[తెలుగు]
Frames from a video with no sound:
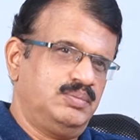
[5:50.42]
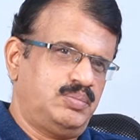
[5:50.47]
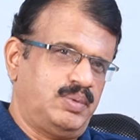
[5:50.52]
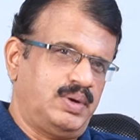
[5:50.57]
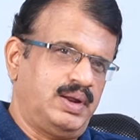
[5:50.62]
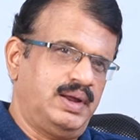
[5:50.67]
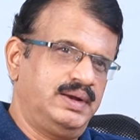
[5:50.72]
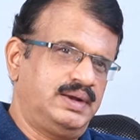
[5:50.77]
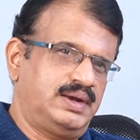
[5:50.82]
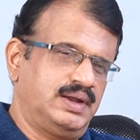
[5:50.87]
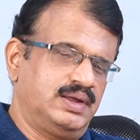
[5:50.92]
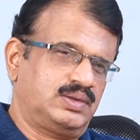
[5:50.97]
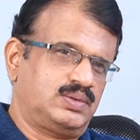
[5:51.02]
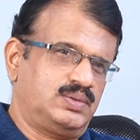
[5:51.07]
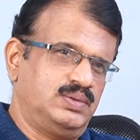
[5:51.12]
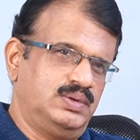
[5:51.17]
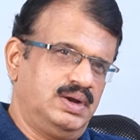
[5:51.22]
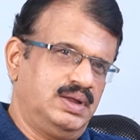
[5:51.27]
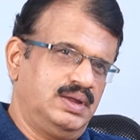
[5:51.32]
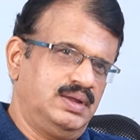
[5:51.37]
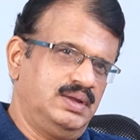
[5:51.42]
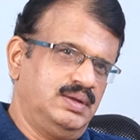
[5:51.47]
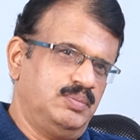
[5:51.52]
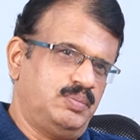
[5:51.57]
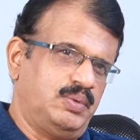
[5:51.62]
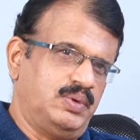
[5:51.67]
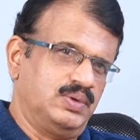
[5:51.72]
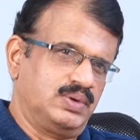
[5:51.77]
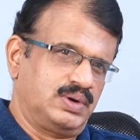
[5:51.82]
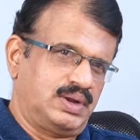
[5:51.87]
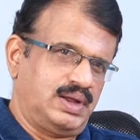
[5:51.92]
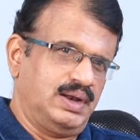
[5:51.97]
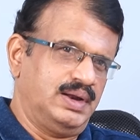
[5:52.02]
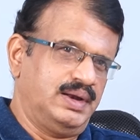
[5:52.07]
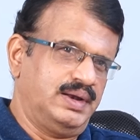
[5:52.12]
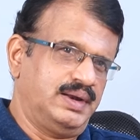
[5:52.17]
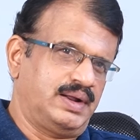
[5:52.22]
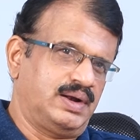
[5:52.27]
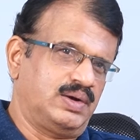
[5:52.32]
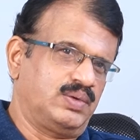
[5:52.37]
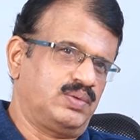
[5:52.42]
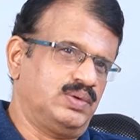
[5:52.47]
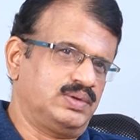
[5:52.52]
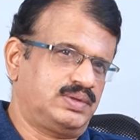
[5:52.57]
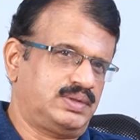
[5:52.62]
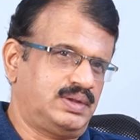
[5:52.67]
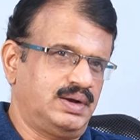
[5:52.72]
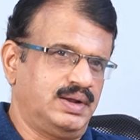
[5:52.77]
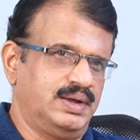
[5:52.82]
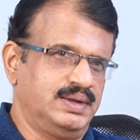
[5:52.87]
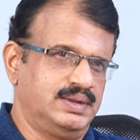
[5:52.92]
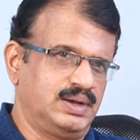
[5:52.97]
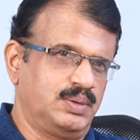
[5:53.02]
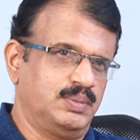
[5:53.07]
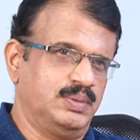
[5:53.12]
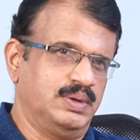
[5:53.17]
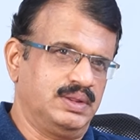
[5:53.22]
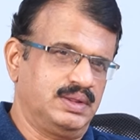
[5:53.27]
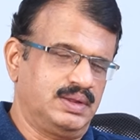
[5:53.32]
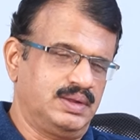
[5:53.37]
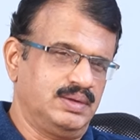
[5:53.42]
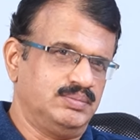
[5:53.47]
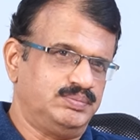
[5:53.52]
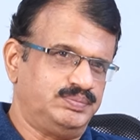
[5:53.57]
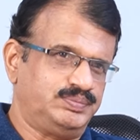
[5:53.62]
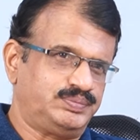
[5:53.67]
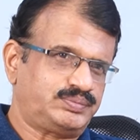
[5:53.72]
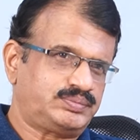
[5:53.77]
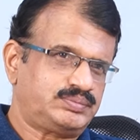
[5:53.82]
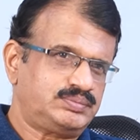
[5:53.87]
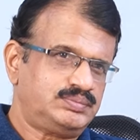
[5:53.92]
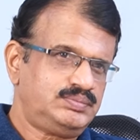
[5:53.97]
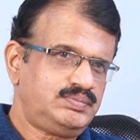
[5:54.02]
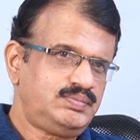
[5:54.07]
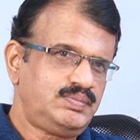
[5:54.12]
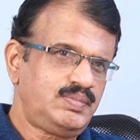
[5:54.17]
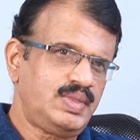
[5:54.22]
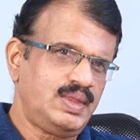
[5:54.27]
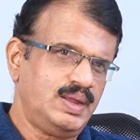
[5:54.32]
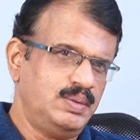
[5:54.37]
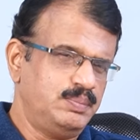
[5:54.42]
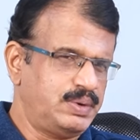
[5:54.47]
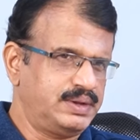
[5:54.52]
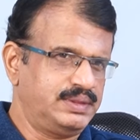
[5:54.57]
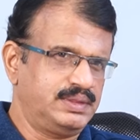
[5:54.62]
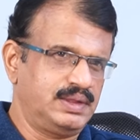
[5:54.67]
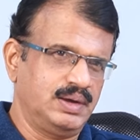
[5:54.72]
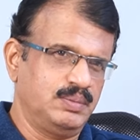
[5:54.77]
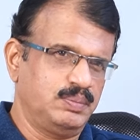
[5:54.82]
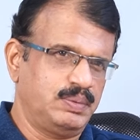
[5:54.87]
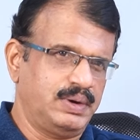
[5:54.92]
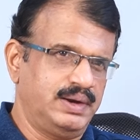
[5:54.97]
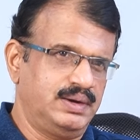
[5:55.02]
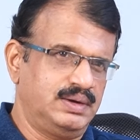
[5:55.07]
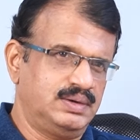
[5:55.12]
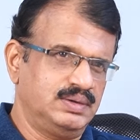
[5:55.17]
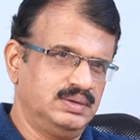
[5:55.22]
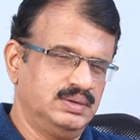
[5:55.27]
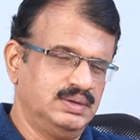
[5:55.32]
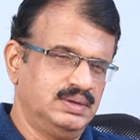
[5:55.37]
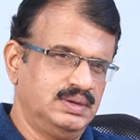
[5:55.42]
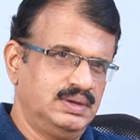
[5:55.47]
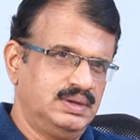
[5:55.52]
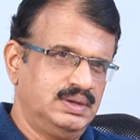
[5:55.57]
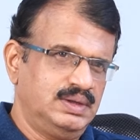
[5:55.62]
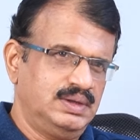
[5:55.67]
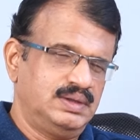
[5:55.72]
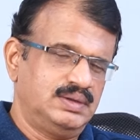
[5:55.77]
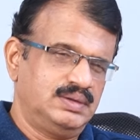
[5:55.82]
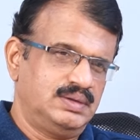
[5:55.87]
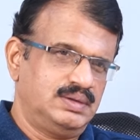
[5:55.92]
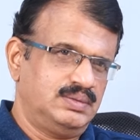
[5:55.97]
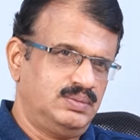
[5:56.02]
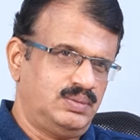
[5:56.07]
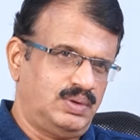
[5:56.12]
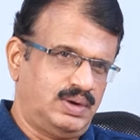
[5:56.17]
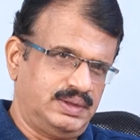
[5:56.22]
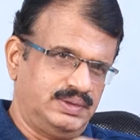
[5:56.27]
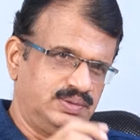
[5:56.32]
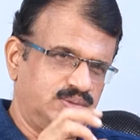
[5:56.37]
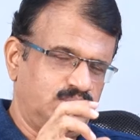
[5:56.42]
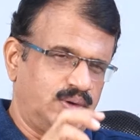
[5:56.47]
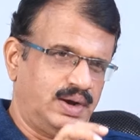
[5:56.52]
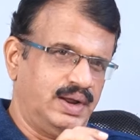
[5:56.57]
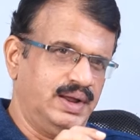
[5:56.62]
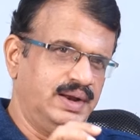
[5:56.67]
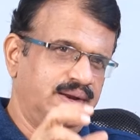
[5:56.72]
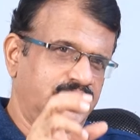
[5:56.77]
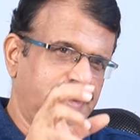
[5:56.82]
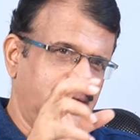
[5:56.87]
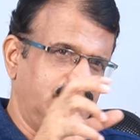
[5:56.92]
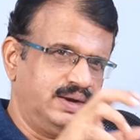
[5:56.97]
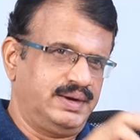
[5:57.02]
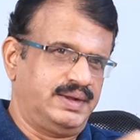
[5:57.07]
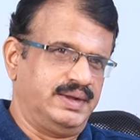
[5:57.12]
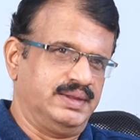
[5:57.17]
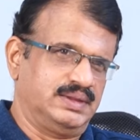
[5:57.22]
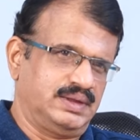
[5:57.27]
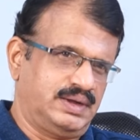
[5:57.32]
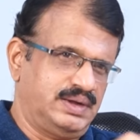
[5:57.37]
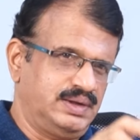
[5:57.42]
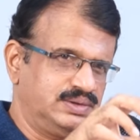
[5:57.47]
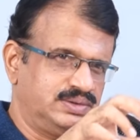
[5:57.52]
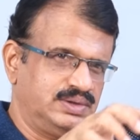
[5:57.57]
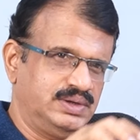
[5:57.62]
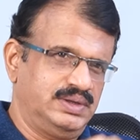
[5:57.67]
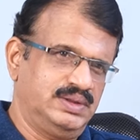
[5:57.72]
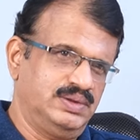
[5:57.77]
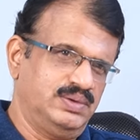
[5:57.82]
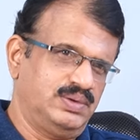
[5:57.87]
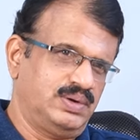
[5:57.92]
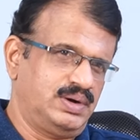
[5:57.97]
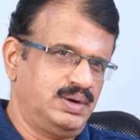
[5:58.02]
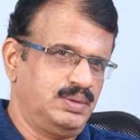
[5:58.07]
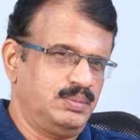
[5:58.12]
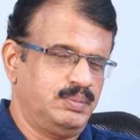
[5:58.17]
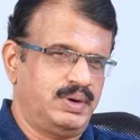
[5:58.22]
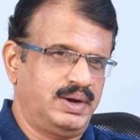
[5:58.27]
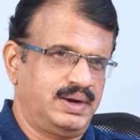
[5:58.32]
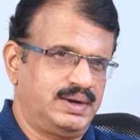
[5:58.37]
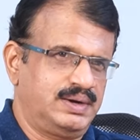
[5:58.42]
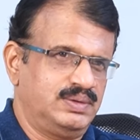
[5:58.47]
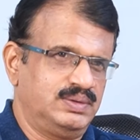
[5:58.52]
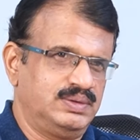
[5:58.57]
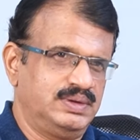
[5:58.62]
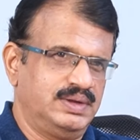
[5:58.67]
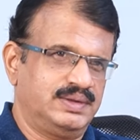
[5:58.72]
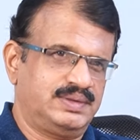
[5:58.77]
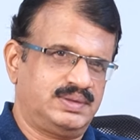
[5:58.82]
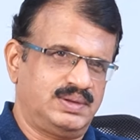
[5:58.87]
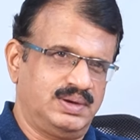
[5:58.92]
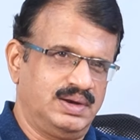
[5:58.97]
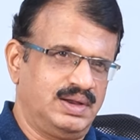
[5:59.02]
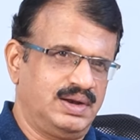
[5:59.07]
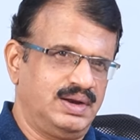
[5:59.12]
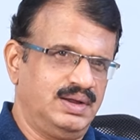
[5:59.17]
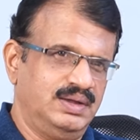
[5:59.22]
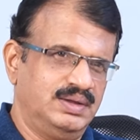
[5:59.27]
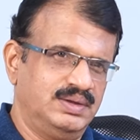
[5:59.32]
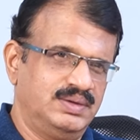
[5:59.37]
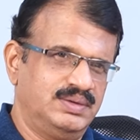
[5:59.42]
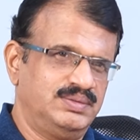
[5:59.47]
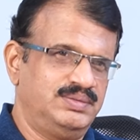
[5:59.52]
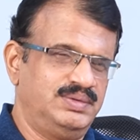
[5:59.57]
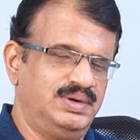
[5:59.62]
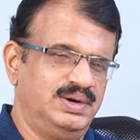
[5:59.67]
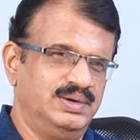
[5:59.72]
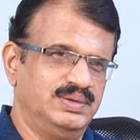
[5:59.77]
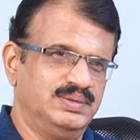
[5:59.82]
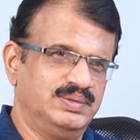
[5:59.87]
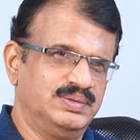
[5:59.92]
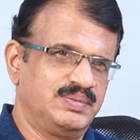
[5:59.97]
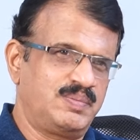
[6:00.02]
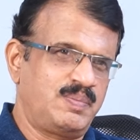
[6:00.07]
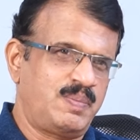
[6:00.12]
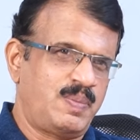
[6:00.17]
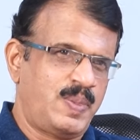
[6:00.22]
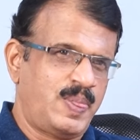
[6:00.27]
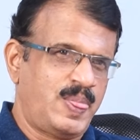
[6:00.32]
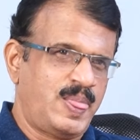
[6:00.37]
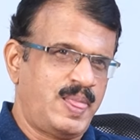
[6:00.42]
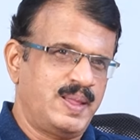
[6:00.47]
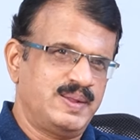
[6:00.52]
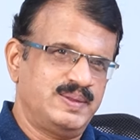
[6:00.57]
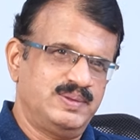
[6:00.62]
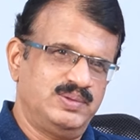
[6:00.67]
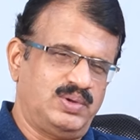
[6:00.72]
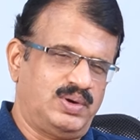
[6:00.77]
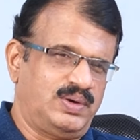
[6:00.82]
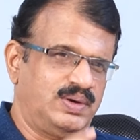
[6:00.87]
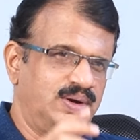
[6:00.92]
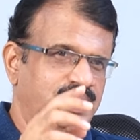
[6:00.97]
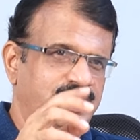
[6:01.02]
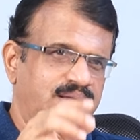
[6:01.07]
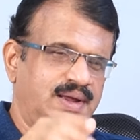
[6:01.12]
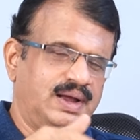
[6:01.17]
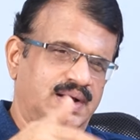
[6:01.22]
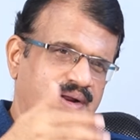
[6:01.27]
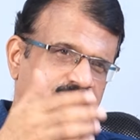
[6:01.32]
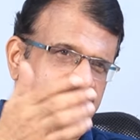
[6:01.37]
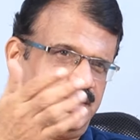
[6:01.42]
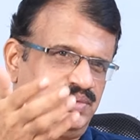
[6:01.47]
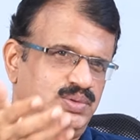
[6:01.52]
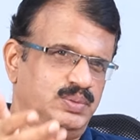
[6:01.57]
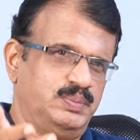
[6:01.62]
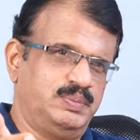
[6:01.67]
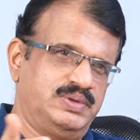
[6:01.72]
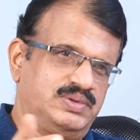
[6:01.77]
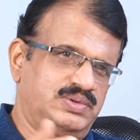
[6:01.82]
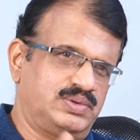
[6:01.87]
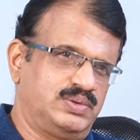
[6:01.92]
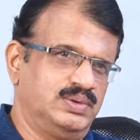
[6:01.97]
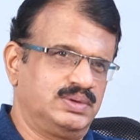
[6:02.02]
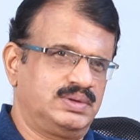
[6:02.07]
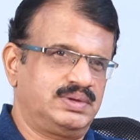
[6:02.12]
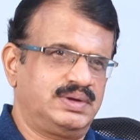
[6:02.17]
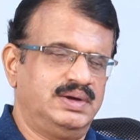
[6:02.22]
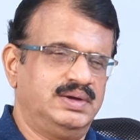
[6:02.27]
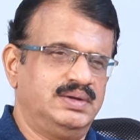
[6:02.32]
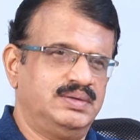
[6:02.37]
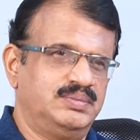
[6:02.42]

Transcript: ఫ్లైట్ వేసుకొని పవన్ కళ్యాణ్ ఇక్కడికి వస్తాడు హైదరాబాద్కి ప్రత్యేక ఫ్లైట్ ఒక జ్వరానికి ఆయనకి ఎంత ఖర్చు అయింది ఎవరైనా బ్రేక్ డౌన్ చేస్తున్నారా వీళ్ళు జ్వరానికి అక్కడే చూపించుకోవచ్చుగా